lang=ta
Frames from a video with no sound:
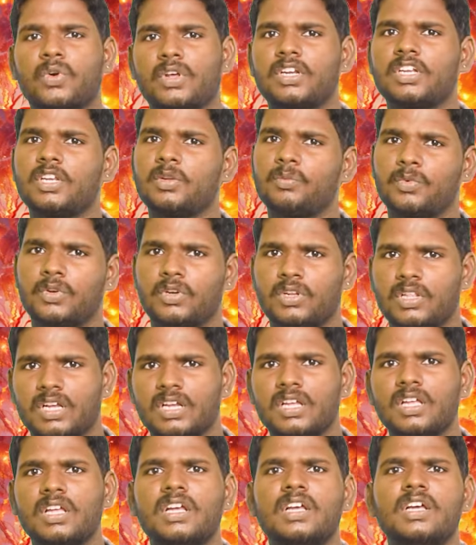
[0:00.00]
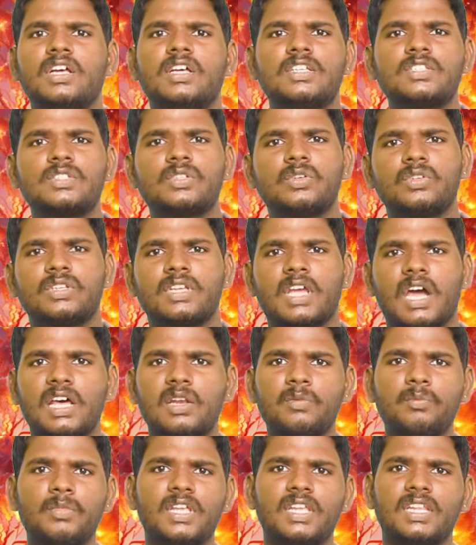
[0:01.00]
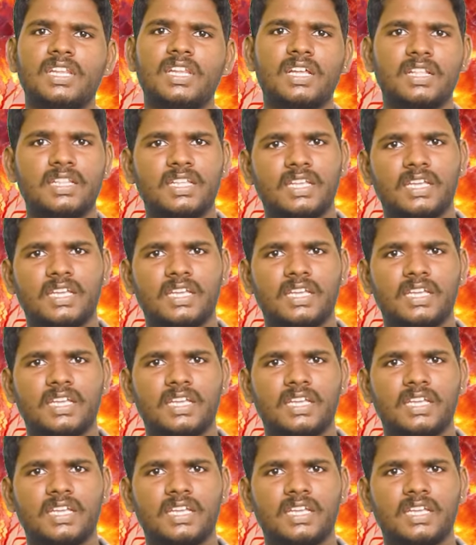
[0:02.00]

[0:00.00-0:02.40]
புரட்டி போடுதுங்க ஸோ யாருமே இல்லாத